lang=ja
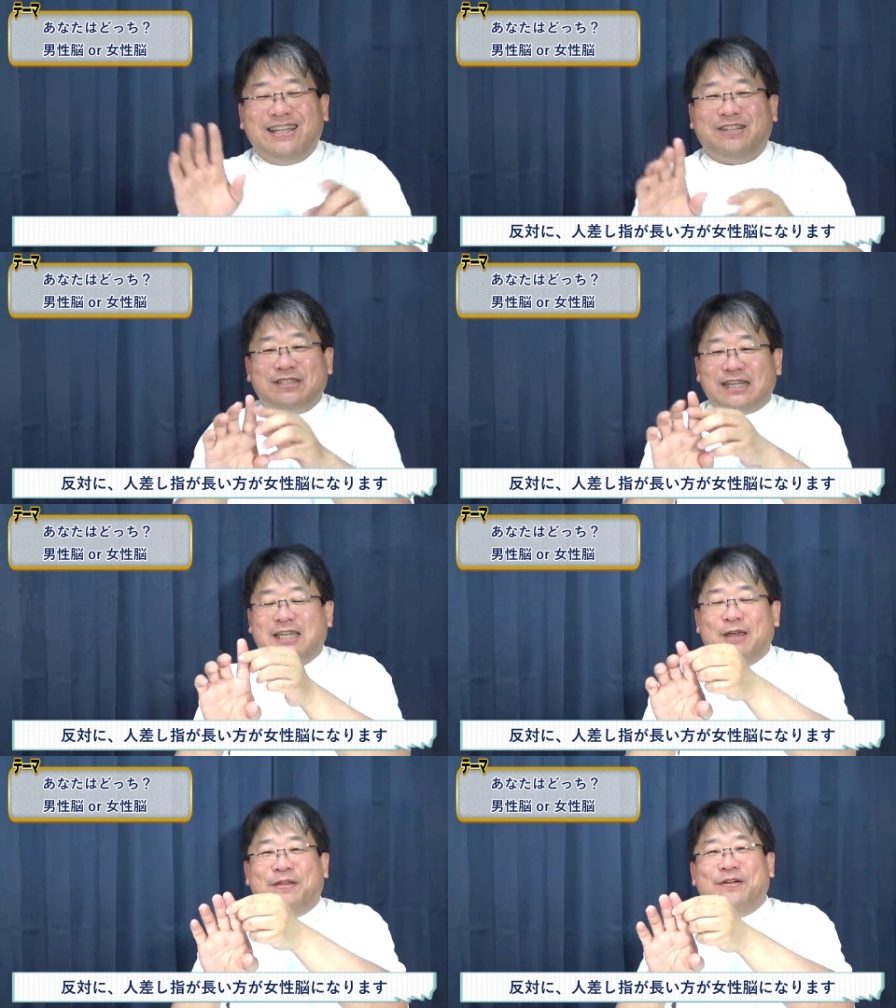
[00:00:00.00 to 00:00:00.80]
人差
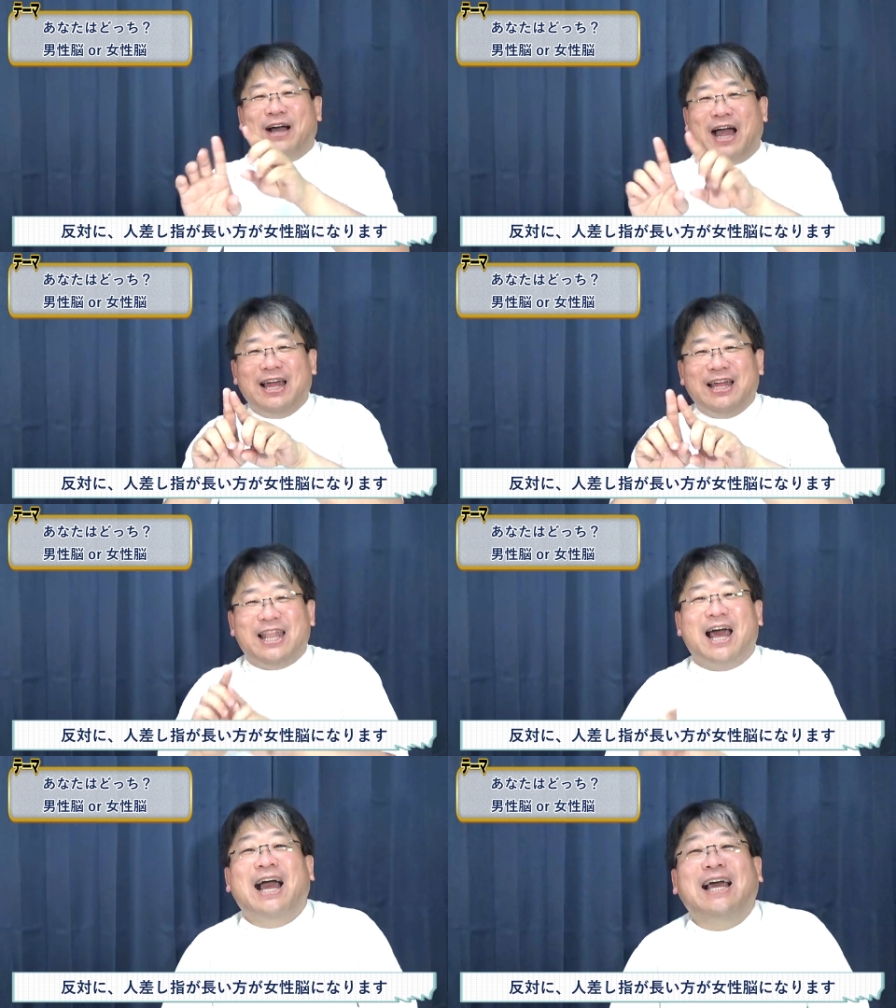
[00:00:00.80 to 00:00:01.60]
し指の方が
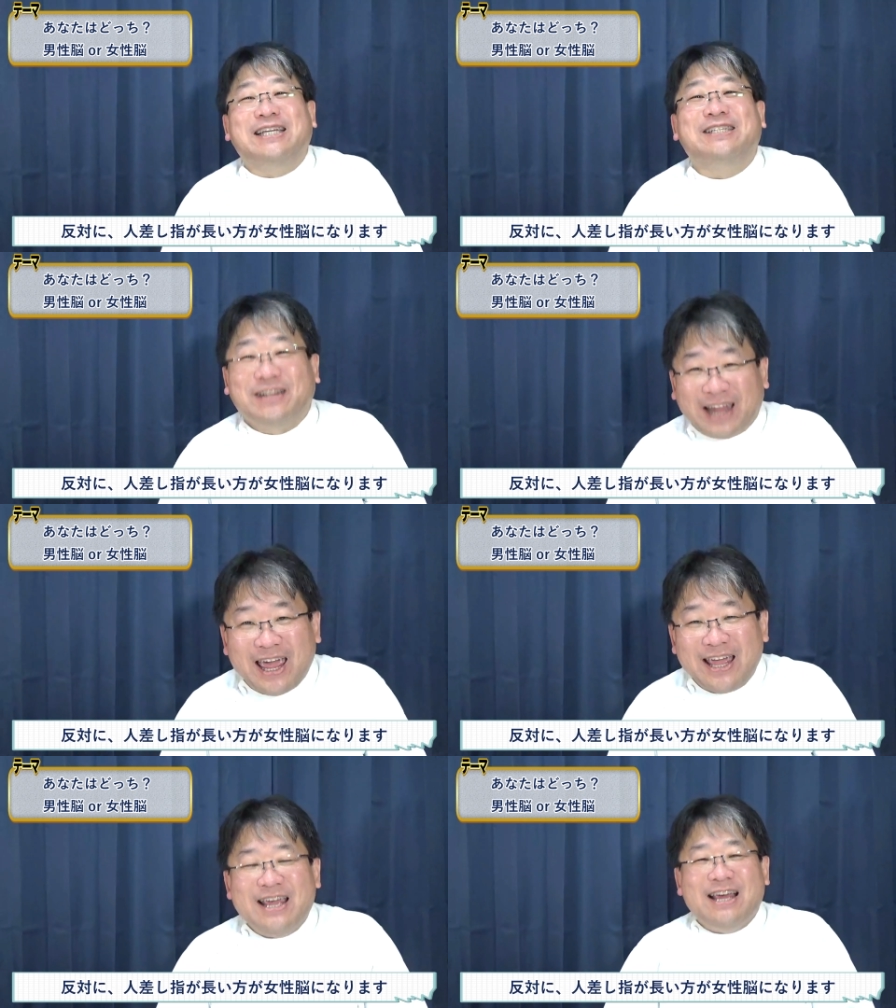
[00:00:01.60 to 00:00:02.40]
長い人
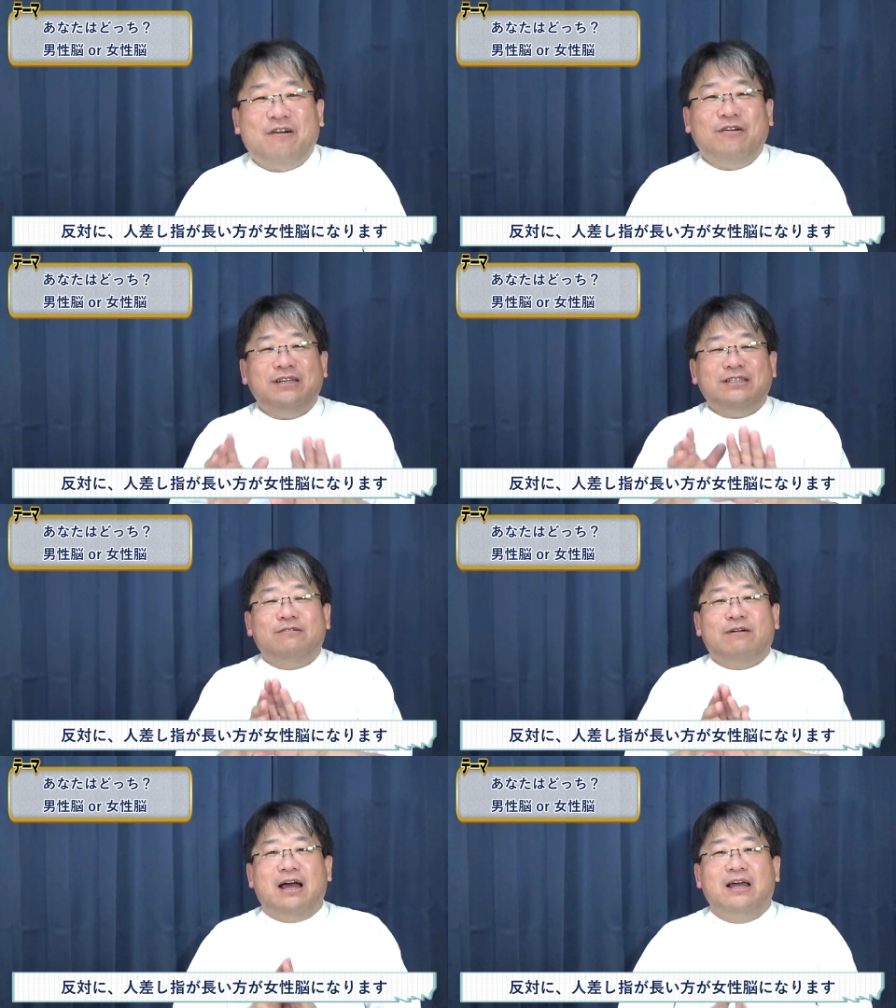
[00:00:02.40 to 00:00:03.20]
ね。こういう
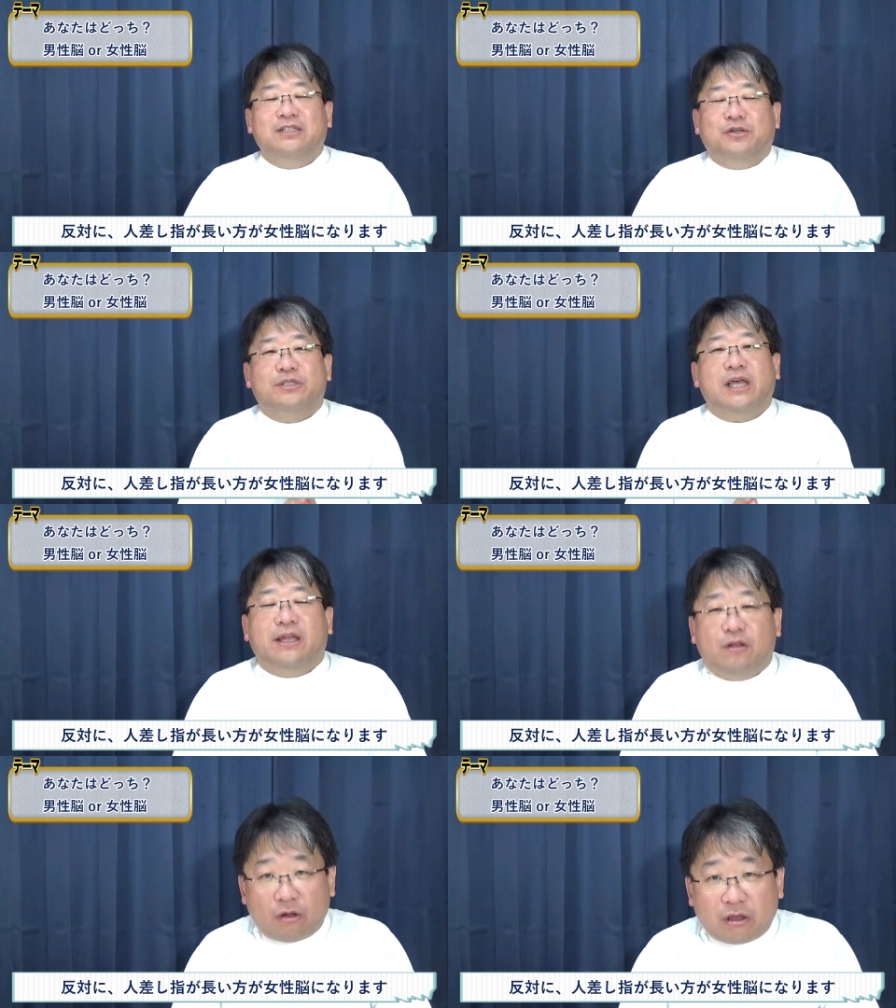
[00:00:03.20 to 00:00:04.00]
人は女
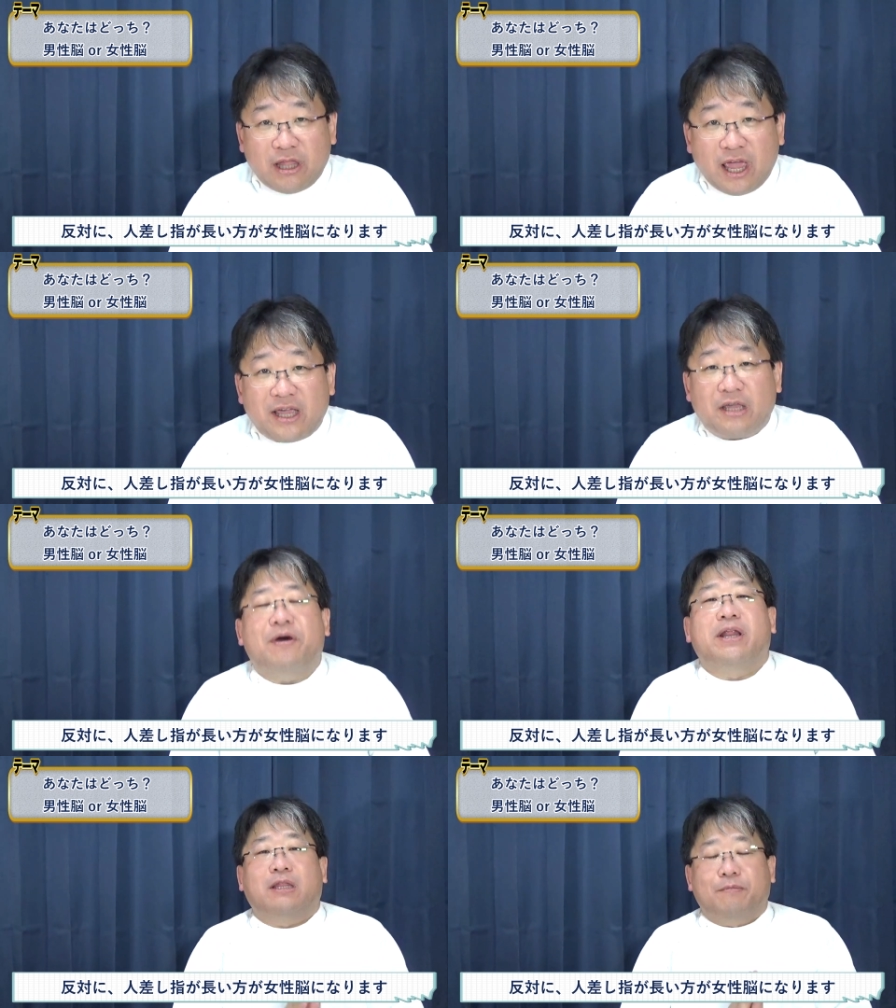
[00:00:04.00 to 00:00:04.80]
性脳。って言
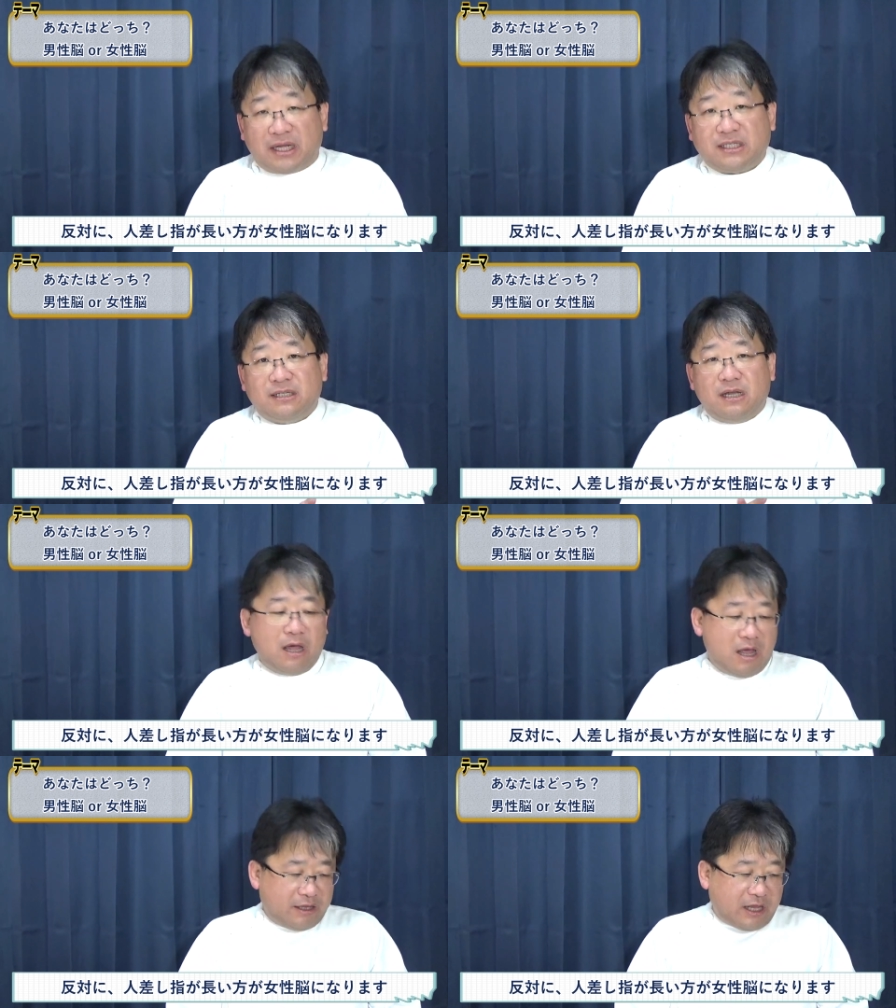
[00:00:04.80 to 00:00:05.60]
われてます。
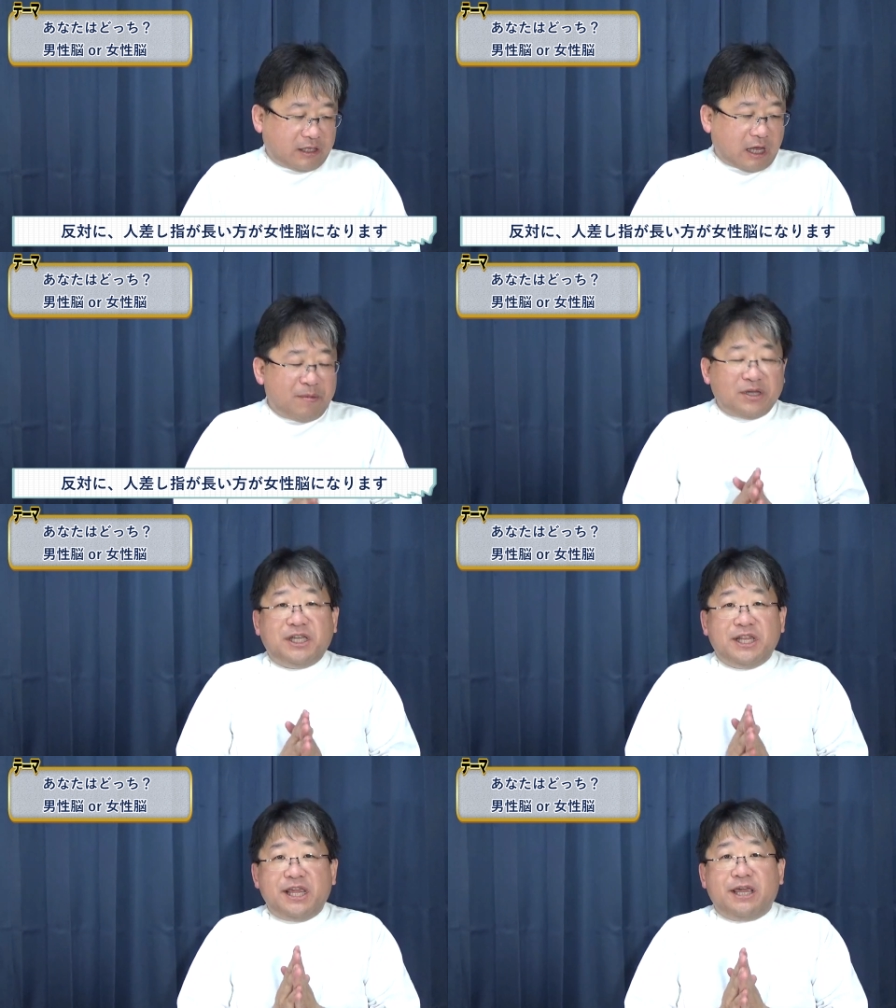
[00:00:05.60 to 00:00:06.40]
で、試
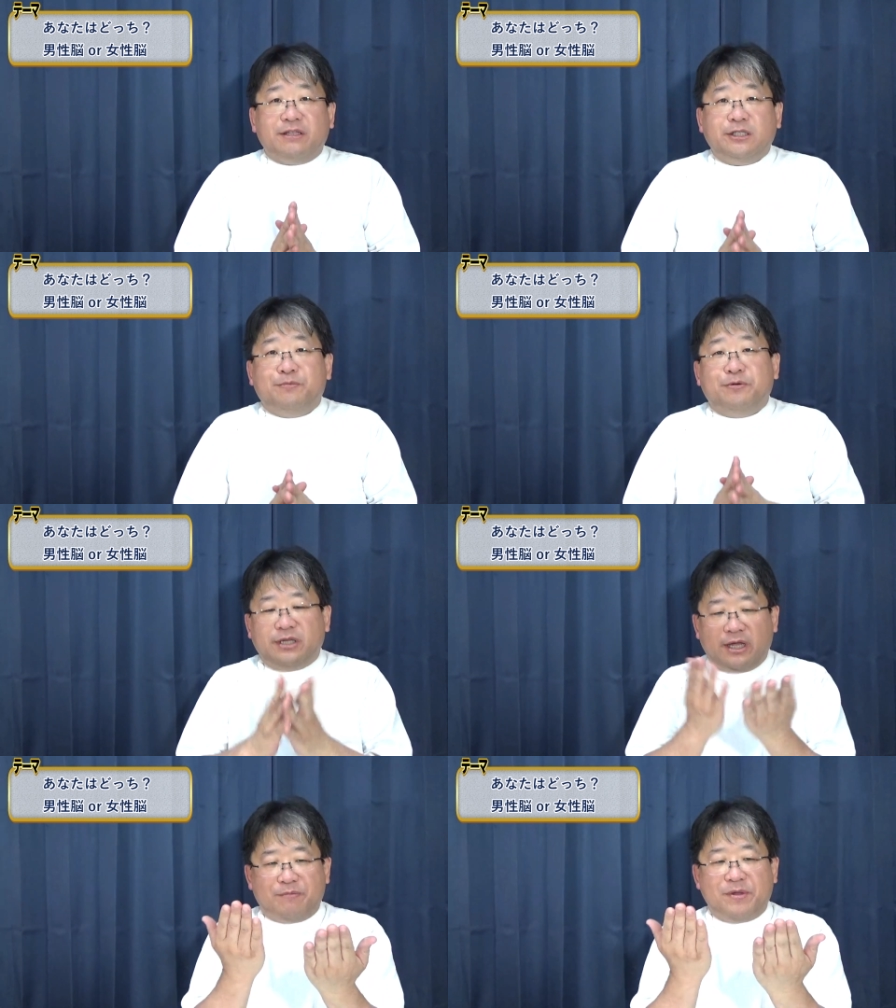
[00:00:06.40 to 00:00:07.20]
しに自分
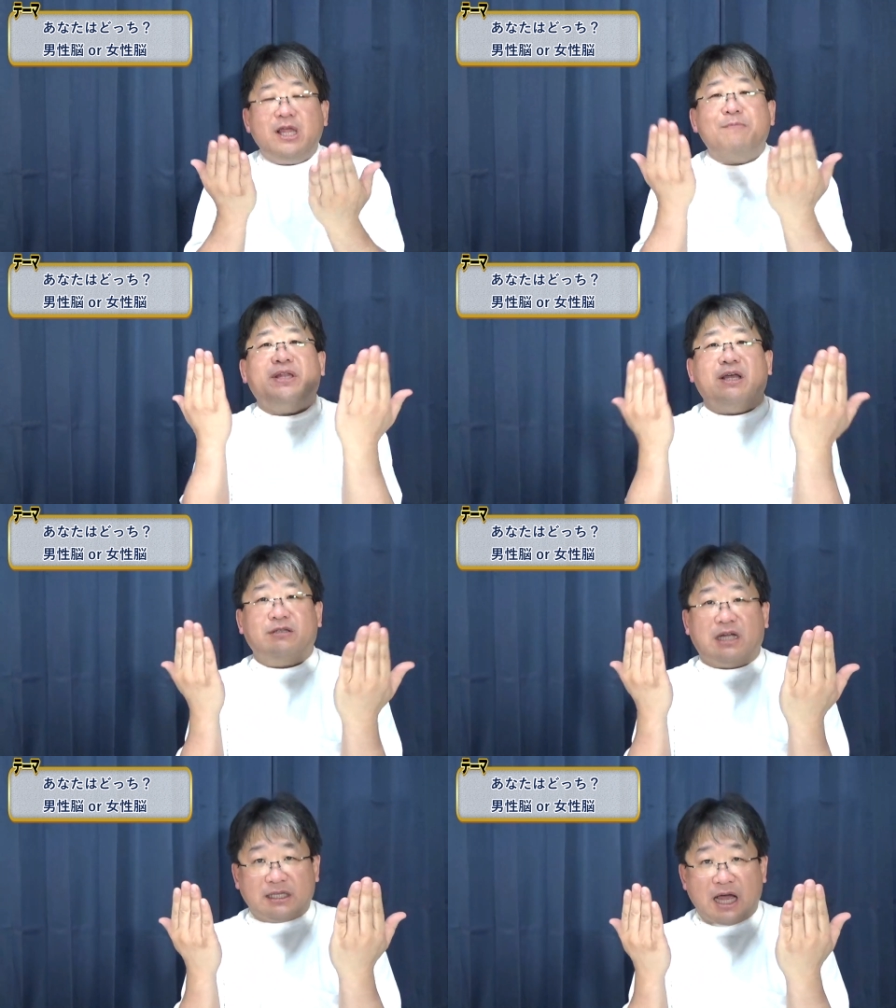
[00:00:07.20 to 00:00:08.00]
で見てみて
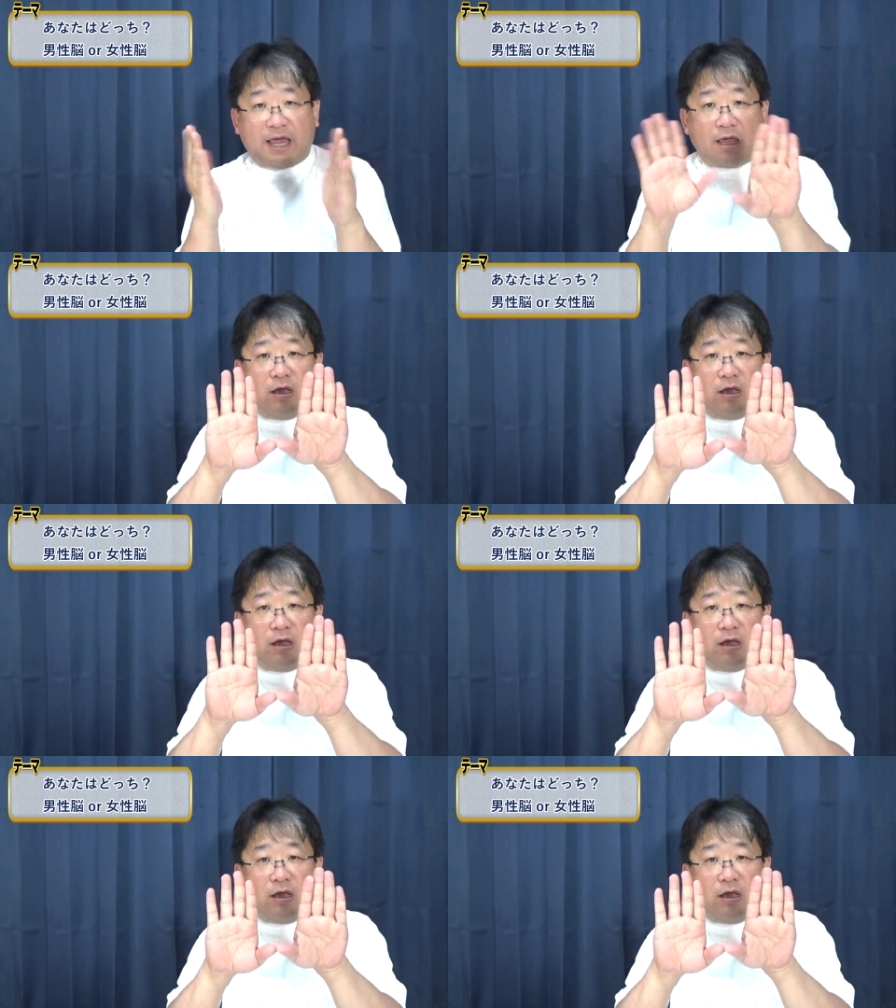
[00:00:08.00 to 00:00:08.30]
ください。